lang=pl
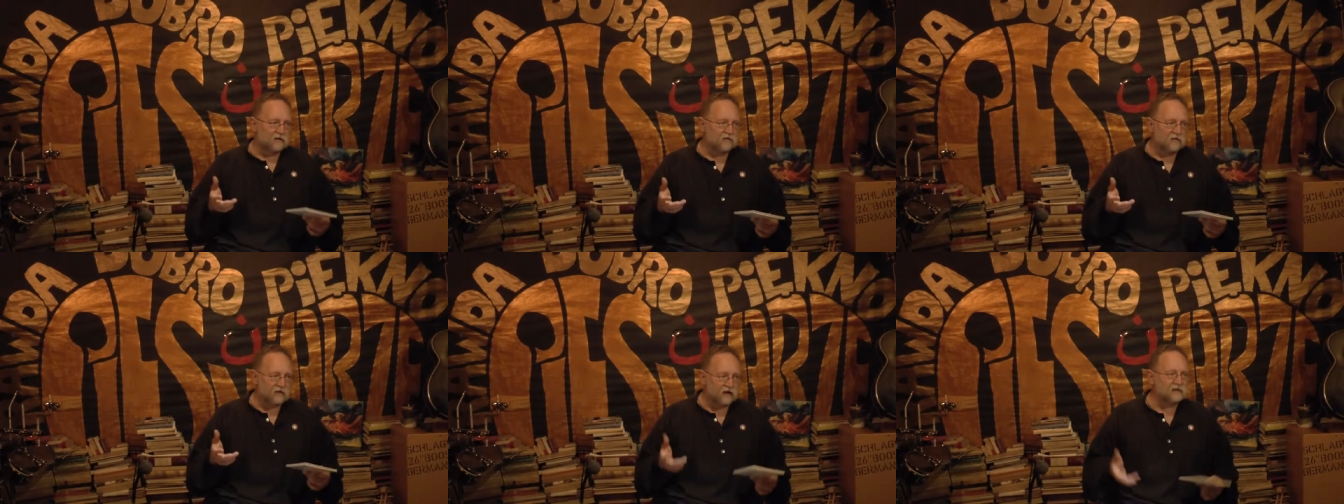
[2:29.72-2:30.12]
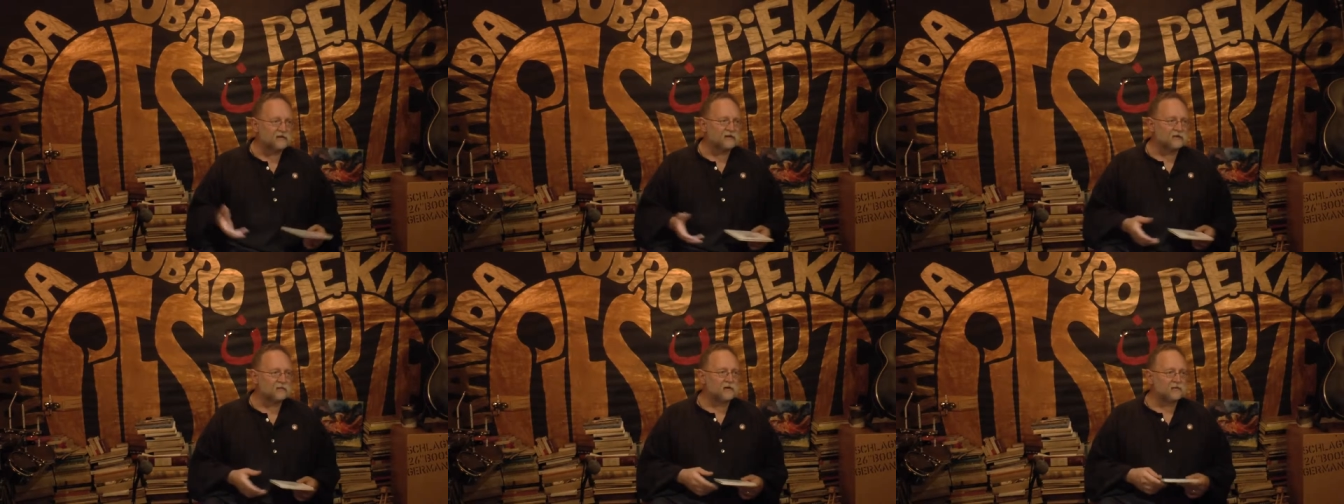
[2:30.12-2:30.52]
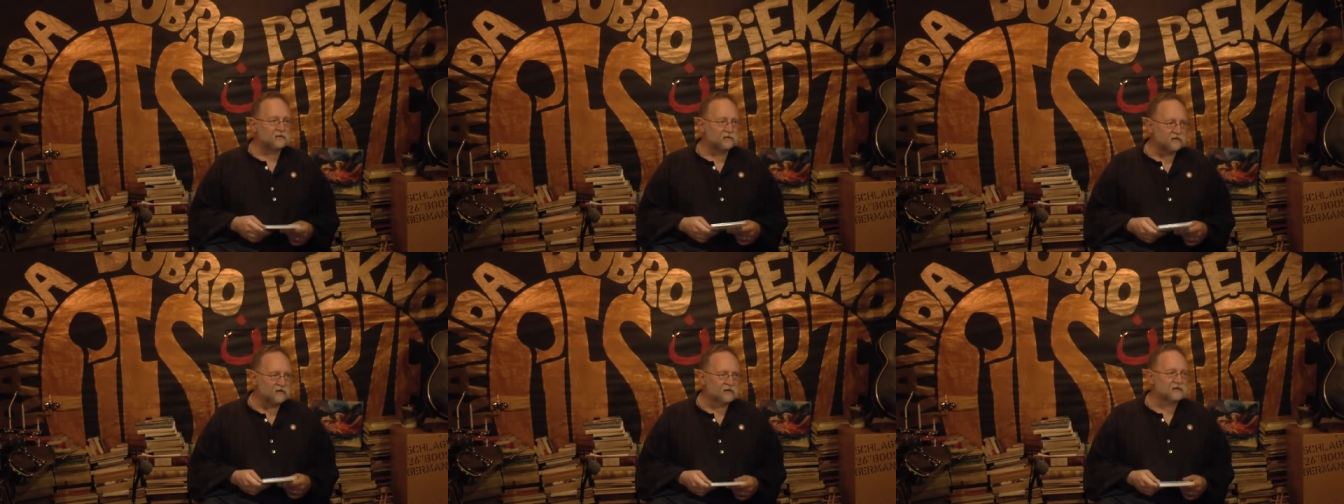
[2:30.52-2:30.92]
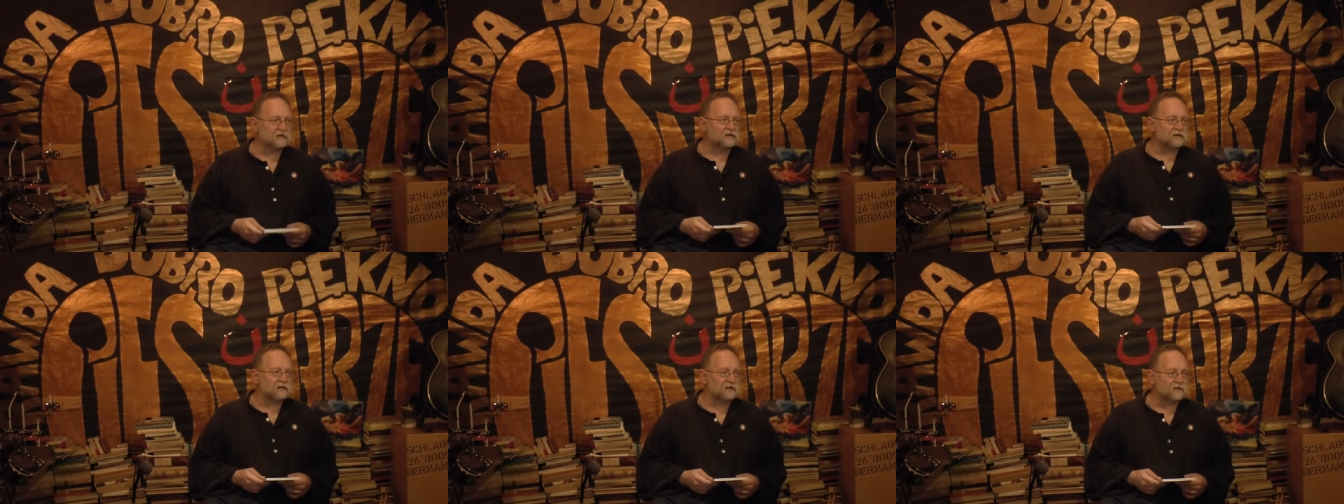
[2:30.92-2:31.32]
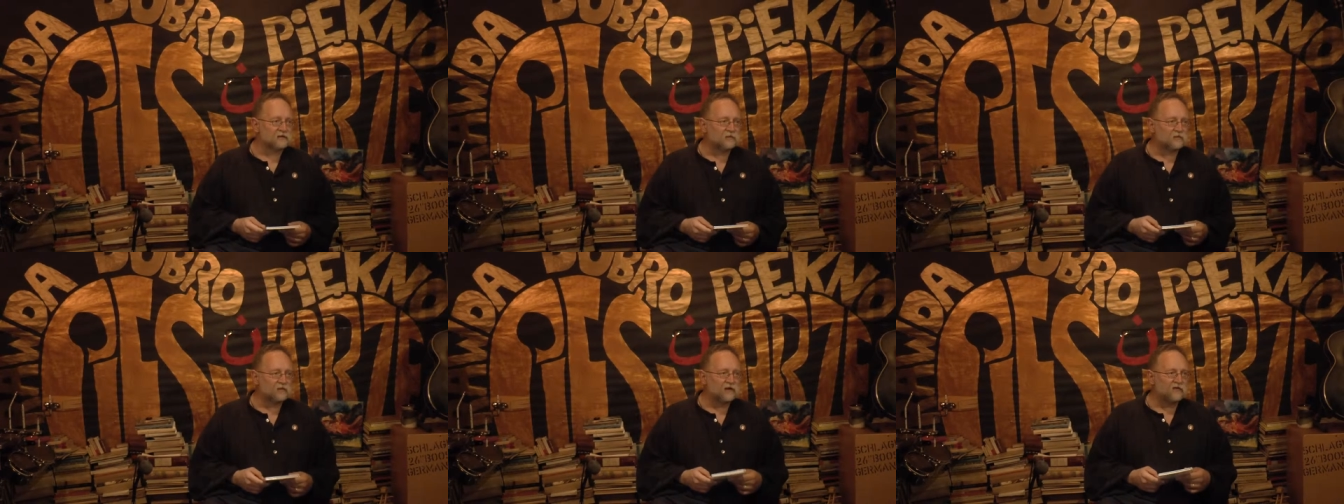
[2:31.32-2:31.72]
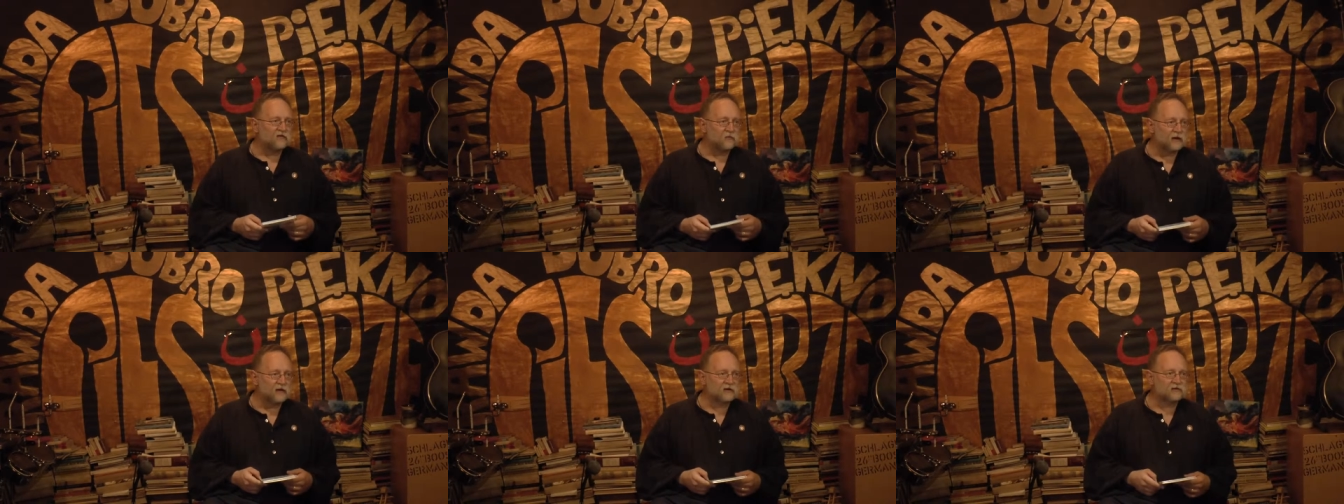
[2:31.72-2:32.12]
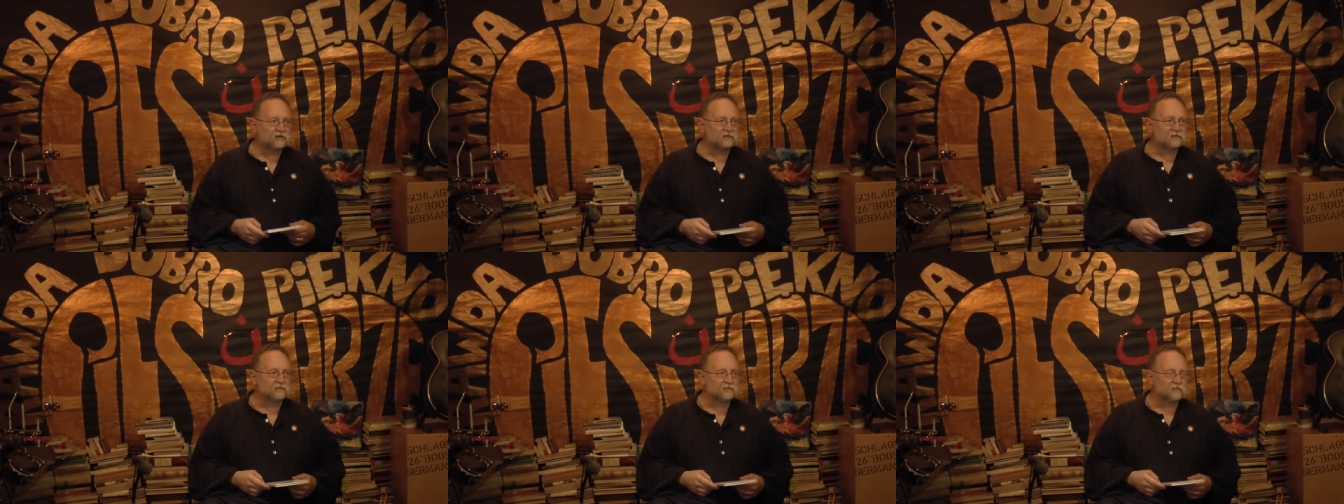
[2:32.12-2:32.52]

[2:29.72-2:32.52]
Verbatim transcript: Francja ma uniwersytet w Paryżu.